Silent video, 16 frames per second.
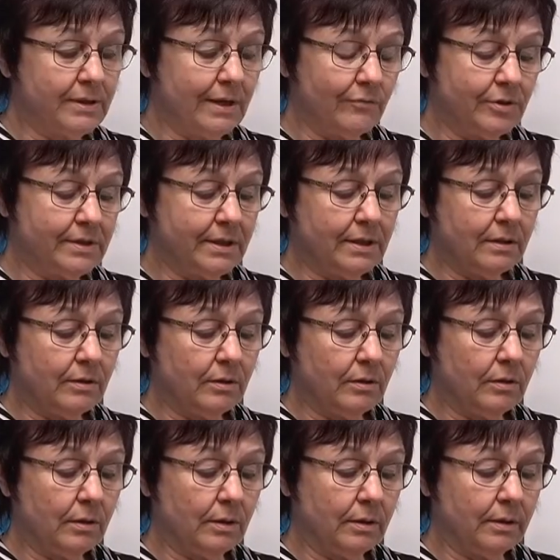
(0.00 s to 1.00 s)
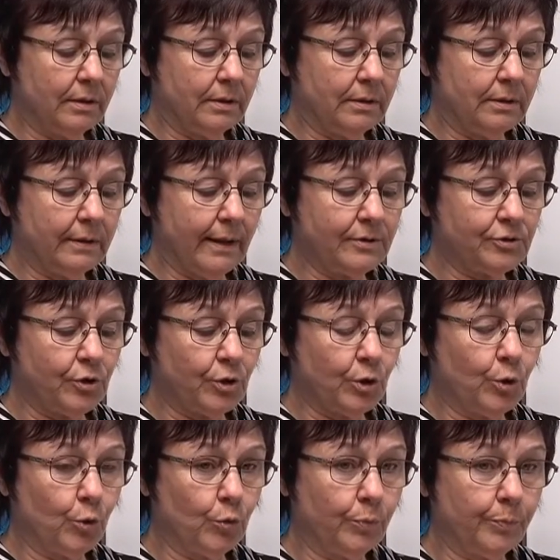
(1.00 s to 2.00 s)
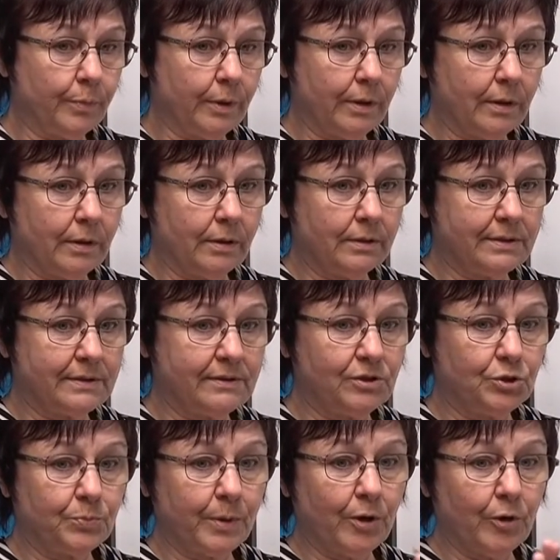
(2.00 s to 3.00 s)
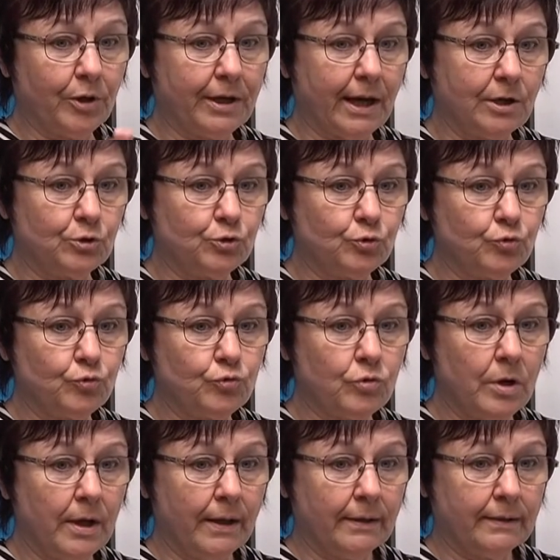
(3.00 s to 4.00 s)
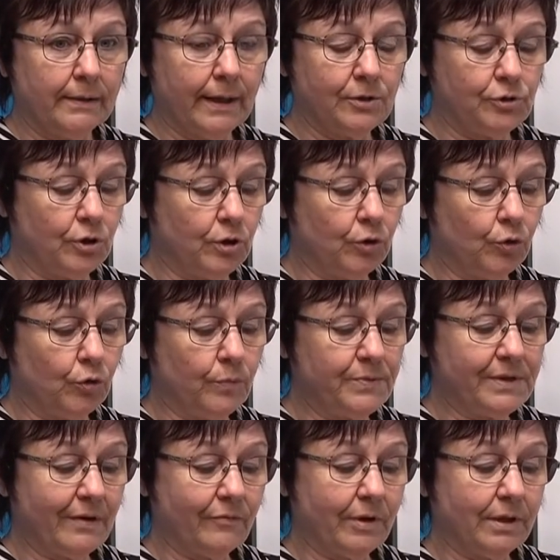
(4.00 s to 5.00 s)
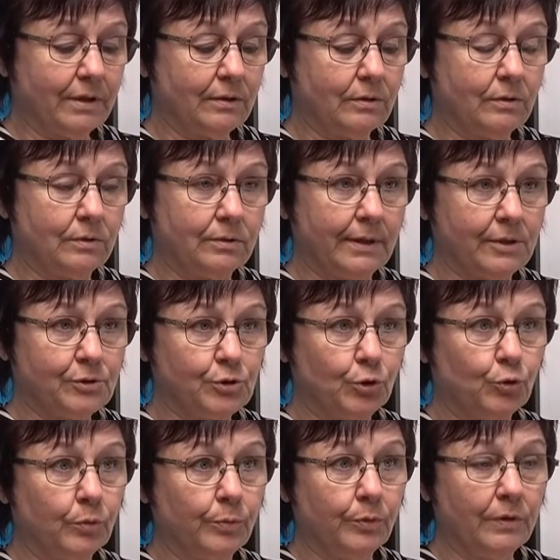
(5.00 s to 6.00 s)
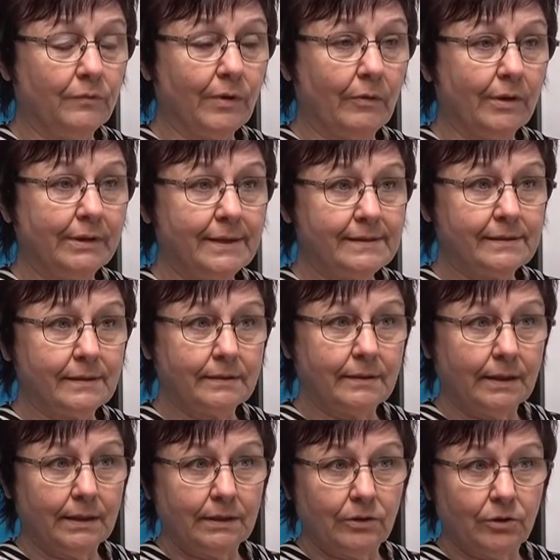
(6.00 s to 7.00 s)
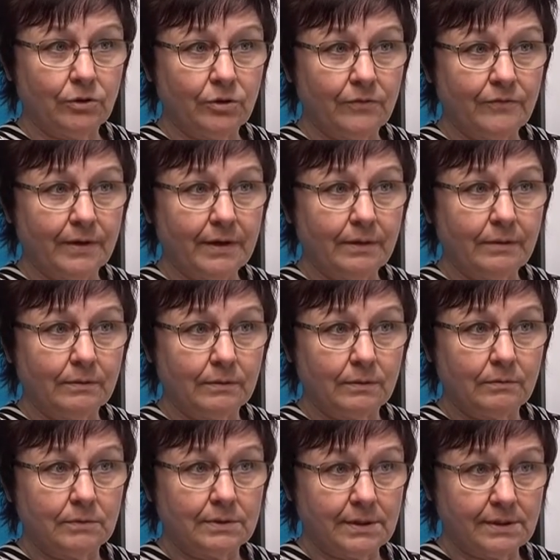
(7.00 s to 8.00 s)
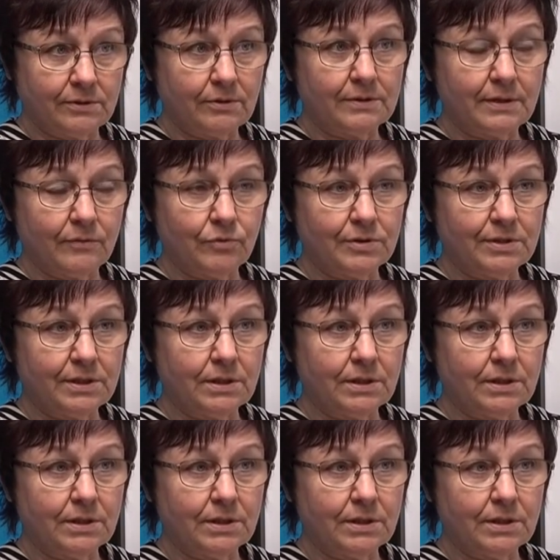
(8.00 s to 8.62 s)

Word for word: veut dire que euh, dans un groupe, si je prends un de jour, dans un groupe, ça va être, dans ce groupe-là, il va avoir des 7 ans et de 9 ans? C'est ça que ça veut dire?